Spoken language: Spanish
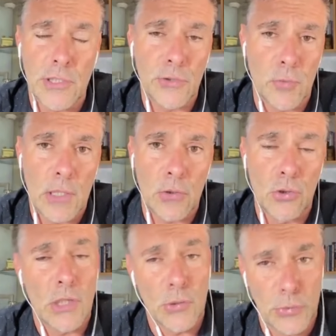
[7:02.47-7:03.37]
utilizó
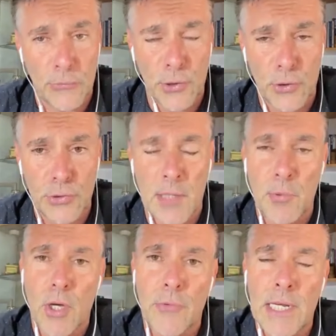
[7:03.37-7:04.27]
Cristóbal Colón, aunque fue en
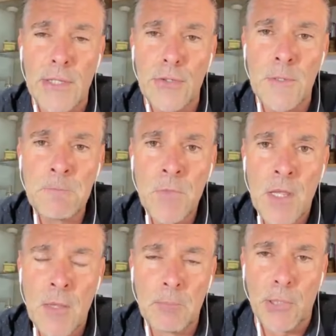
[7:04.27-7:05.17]
otra época del año,
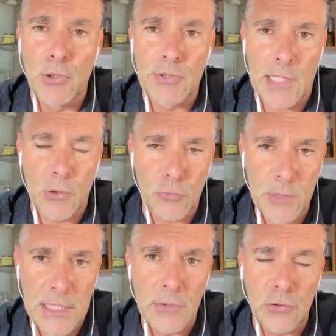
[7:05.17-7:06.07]
pero entre
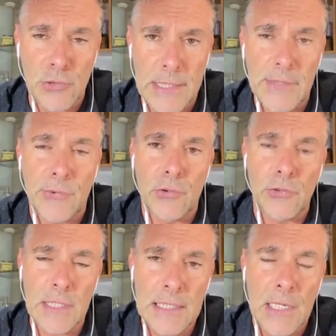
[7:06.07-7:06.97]
los vientos
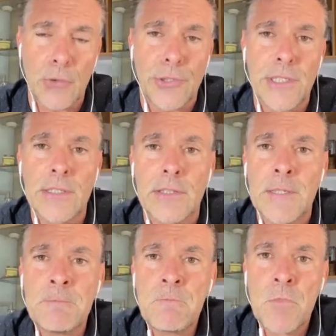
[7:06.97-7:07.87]
alisios y la
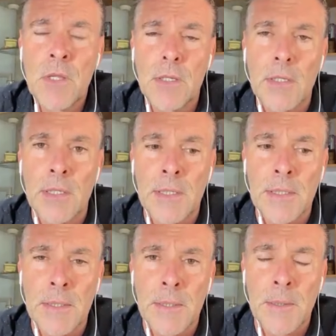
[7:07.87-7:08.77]
corriente,
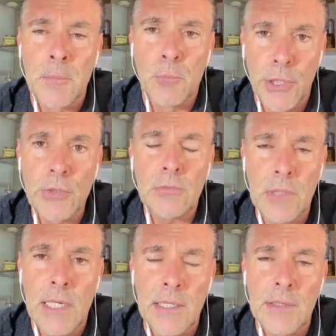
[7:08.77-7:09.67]
eh,
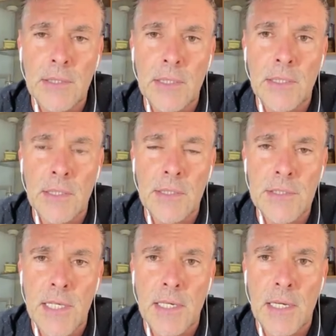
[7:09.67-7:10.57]
bueno, la
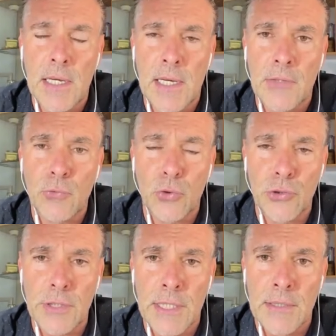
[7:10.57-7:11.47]
gente llega a
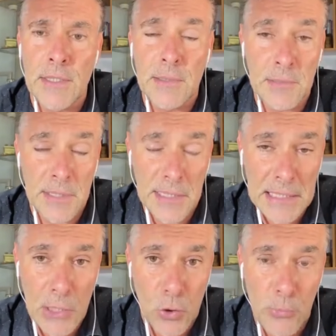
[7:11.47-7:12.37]
su continente.
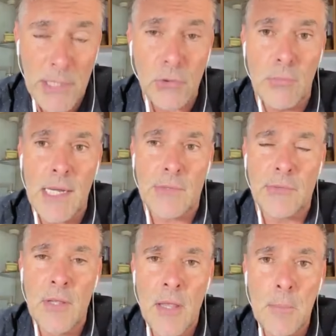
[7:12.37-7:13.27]
Y le comento
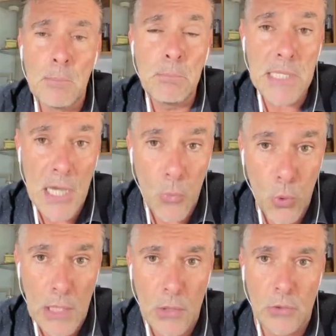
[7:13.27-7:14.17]
más,
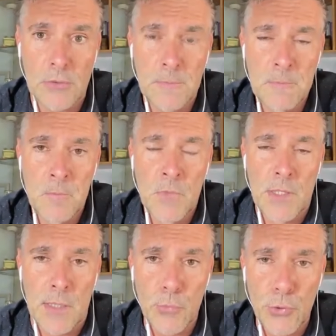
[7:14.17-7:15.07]
mi abuelo,
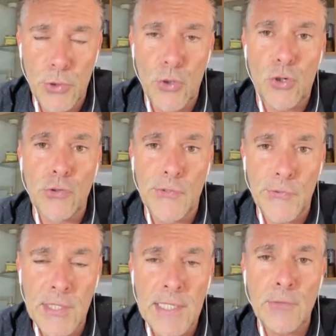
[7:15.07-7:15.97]
que murió
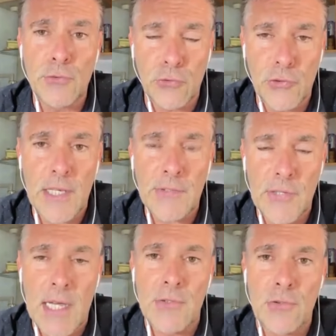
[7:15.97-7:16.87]
con
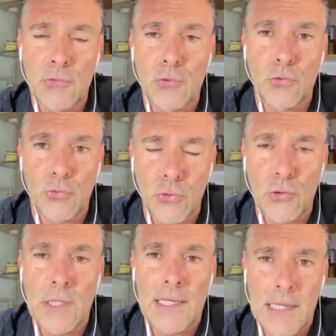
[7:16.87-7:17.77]
106 años,
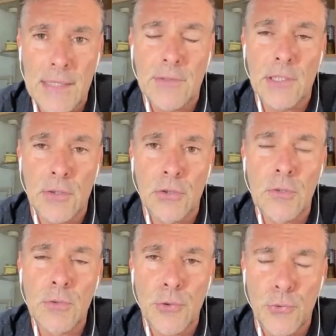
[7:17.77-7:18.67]
cruzó el
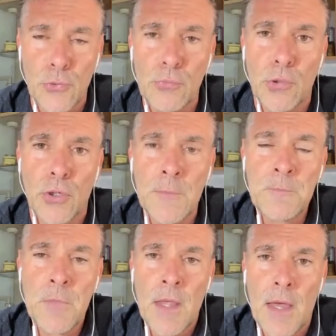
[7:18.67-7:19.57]
Atlántico
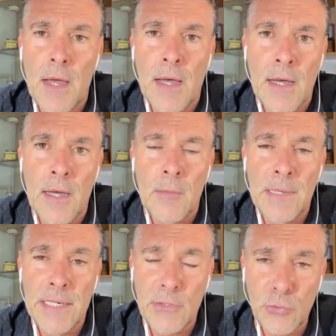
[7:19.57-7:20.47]
rumbo
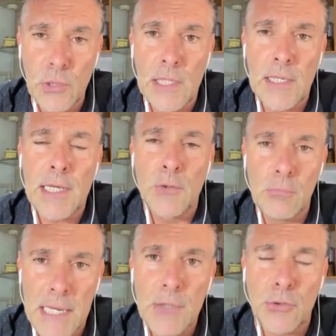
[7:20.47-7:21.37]
a Venezuela
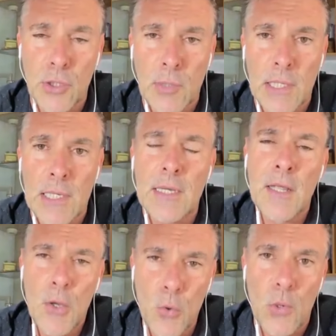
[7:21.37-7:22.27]
en un barco de
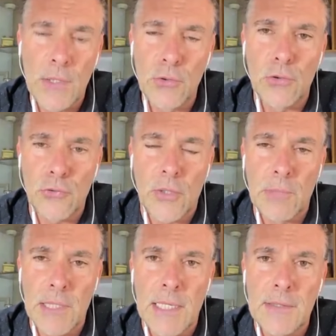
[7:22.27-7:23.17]
vela cuando
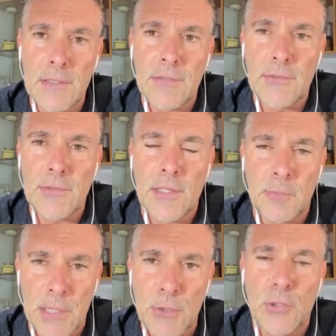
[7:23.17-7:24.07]
los
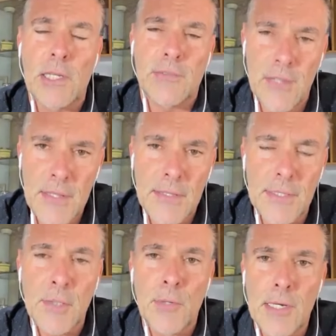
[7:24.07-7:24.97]
emigrantes españoles
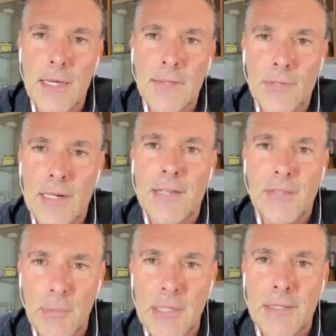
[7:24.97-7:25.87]
iban a
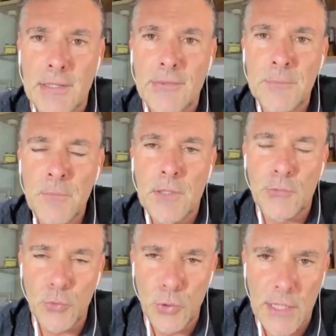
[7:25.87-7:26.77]
hacer las Américas.
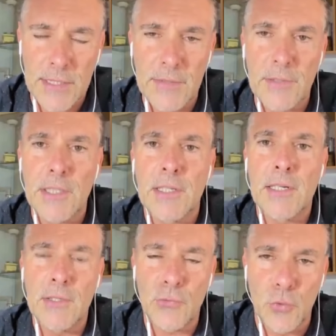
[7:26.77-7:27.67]
Estuvo en
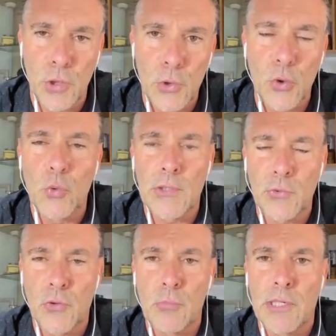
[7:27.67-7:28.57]
Argentina, estuvo en
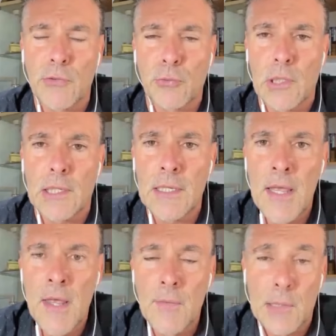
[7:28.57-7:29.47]
Cuba, estuvo en
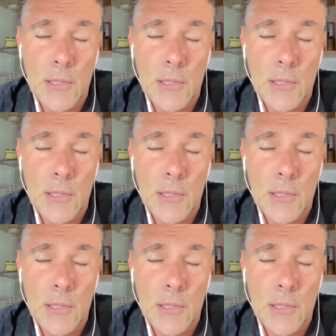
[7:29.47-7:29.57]
Venezuela